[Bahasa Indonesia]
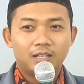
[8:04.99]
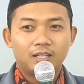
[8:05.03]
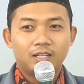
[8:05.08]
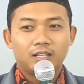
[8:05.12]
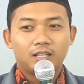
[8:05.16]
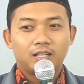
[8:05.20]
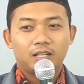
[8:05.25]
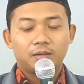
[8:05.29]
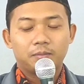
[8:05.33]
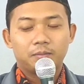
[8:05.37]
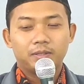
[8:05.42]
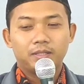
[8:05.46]

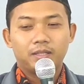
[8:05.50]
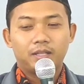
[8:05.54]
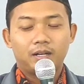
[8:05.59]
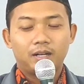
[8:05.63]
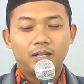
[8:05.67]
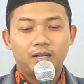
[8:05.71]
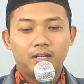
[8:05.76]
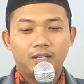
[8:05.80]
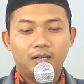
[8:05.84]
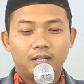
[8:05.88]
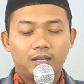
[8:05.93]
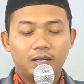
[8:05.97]
Kebenaran
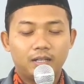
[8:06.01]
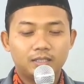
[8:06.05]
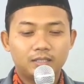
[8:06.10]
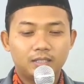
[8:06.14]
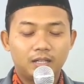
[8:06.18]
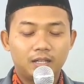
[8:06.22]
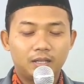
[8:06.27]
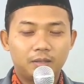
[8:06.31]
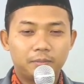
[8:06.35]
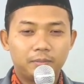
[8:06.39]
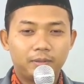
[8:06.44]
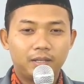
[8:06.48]
hanyalah
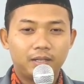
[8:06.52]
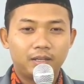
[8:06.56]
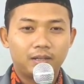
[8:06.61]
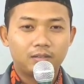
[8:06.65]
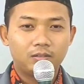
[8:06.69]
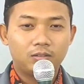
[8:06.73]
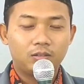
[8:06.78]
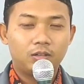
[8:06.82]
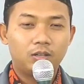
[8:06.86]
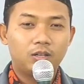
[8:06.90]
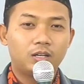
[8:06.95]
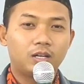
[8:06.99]
milik
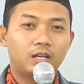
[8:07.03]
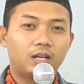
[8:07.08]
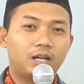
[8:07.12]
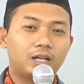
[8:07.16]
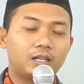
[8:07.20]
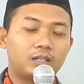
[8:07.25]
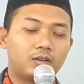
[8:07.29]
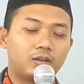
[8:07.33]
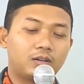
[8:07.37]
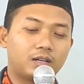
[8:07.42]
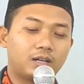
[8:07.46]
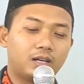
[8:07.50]
Allah.
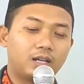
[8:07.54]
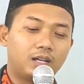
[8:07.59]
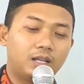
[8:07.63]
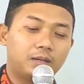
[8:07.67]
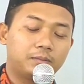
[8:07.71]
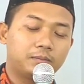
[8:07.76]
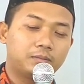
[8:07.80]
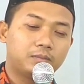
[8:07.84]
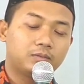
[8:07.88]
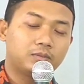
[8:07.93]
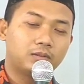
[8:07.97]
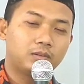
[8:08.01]
Akhirul kalam.
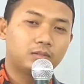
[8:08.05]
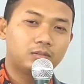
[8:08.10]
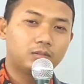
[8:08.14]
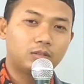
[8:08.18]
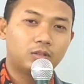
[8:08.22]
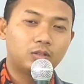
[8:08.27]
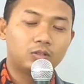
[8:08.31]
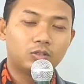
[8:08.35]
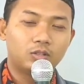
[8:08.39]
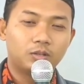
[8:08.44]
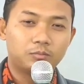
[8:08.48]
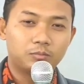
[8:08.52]

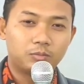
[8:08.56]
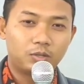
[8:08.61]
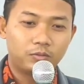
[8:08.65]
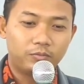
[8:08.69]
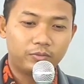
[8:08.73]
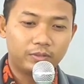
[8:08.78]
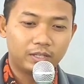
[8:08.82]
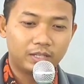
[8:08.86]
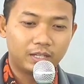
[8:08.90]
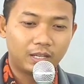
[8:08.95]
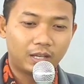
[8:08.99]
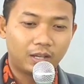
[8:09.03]
Wallahul muwaffiq
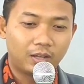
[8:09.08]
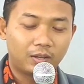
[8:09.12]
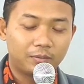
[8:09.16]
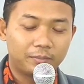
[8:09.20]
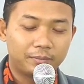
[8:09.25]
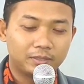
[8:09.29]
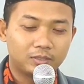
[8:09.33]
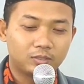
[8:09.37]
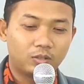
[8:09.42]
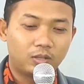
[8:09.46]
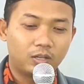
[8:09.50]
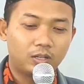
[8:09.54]
ila
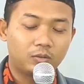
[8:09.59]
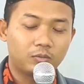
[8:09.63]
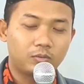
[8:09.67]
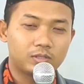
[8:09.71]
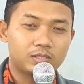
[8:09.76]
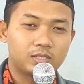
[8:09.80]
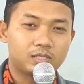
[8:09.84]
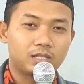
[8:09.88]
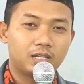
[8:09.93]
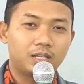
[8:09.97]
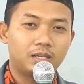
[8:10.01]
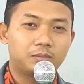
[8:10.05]

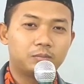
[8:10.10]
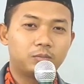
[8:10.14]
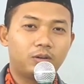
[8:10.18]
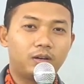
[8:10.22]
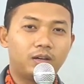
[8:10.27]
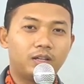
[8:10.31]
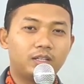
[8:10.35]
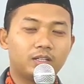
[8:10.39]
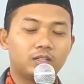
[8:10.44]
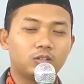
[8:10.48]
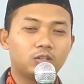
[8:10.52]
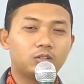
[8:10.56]

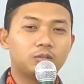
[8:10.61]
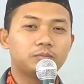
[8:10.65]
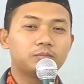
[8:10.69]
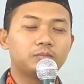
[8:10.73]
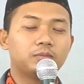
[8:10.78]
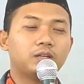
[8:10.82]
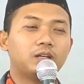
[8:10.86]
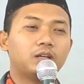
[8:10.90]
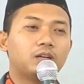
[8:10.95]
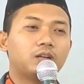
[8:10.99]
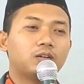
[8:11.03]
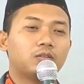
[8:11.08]
Wassalamualaikum
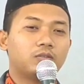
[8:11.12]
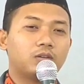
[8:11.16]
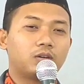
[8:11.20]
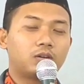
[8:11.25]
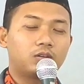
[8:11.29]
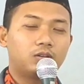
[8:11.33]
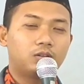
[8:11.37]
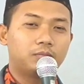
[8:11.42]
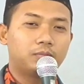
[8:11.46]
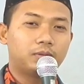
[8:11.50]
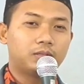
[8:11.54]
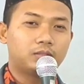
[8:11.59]

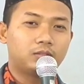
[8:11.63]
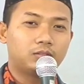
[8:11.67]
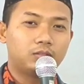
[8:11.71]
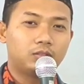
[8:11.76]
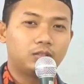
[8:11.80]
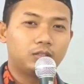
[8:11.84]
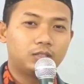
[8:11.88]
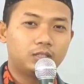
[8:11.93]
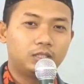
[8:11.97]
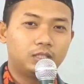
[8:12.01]
warahmatullahi